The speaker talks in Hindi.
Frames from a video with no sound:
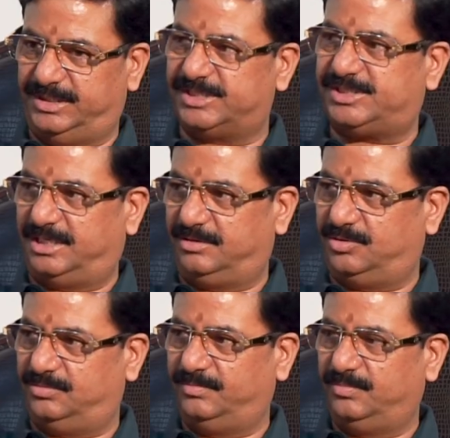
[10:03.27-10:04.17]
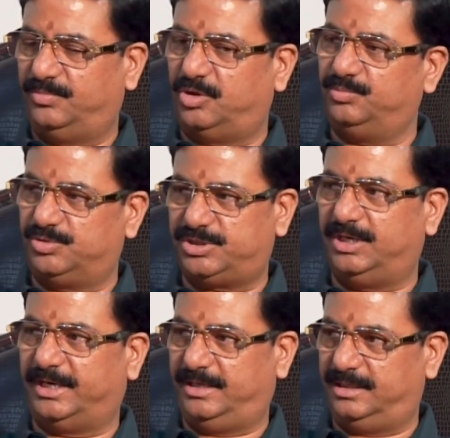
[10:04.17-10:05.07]
इंडस्ट्रियल को बहुत मुश्किल
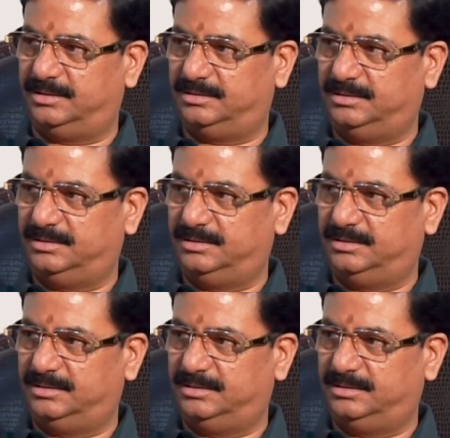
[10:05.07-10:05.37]
रहेगा